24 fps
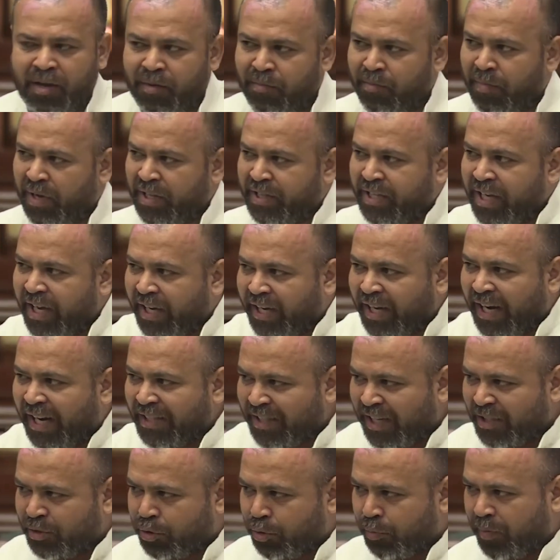मैं देख रहा
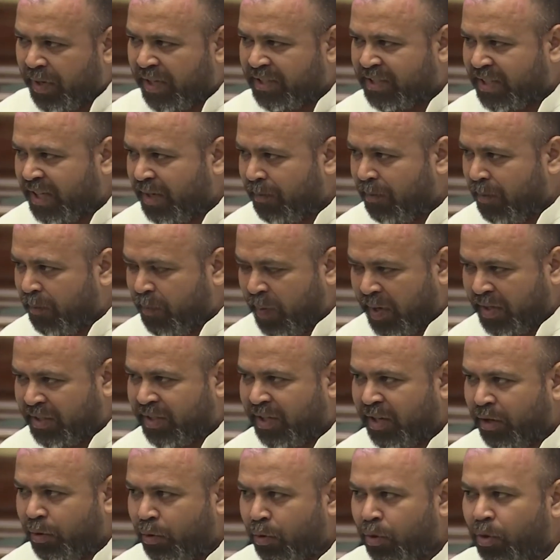था सुबह से विपक्ष
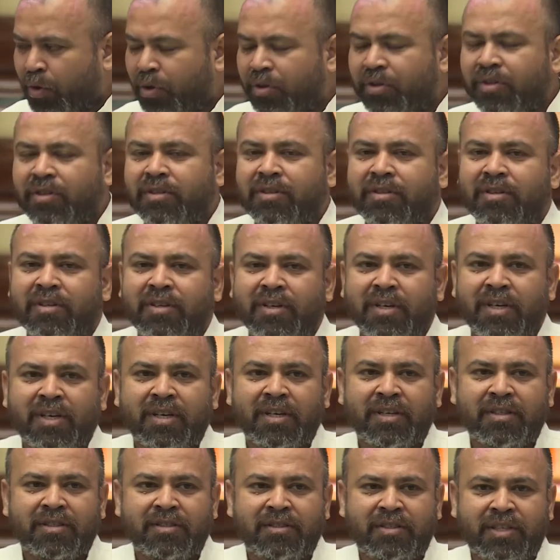के लोग
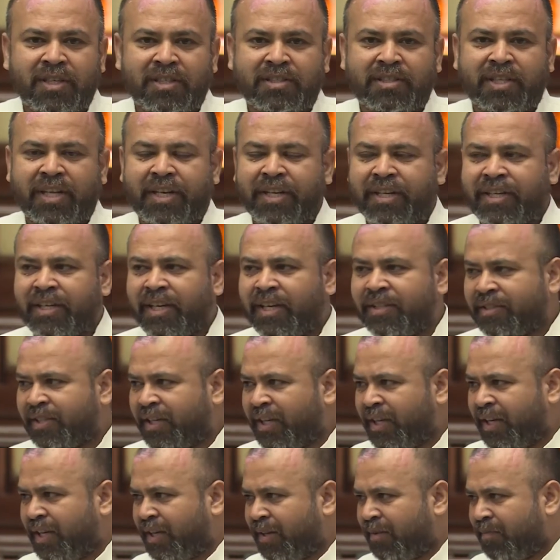जिस तरीके से
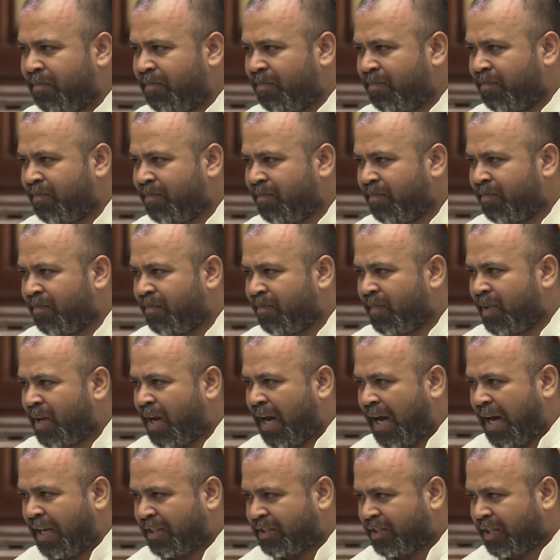
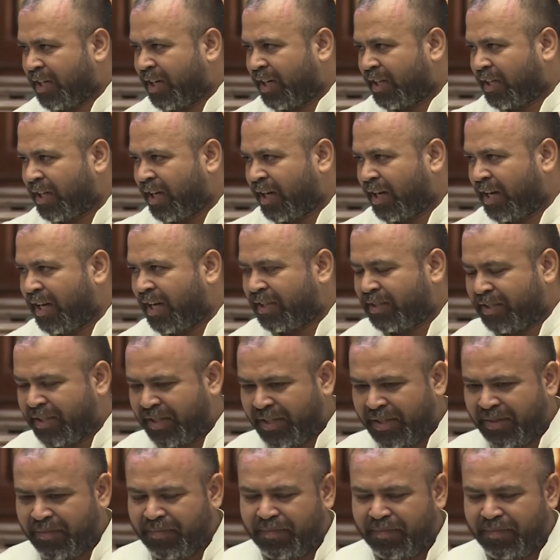आचरण कर रहे थे